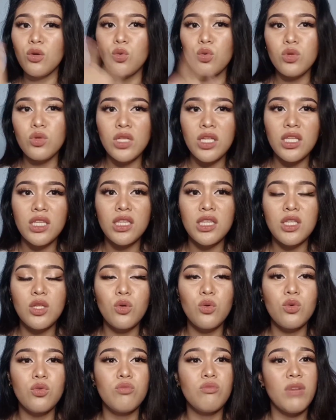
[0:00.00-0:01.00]
kunin
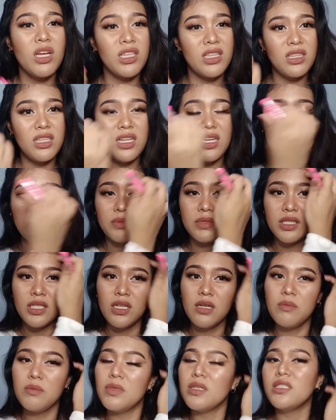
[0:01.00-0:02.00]
yung matte na
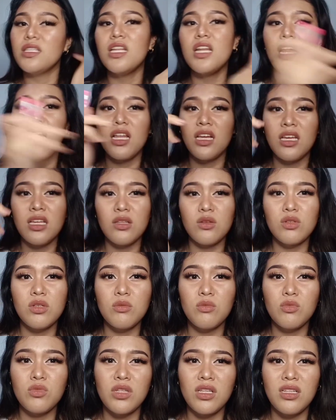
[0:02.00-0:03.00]
lipstick kapag nilalagyan
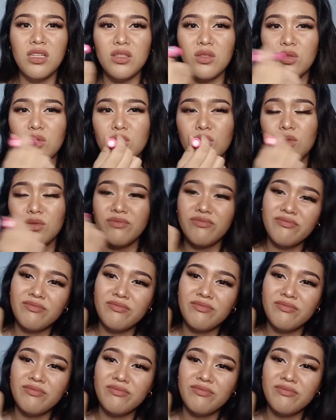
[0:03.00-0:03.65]
siya muna nito so,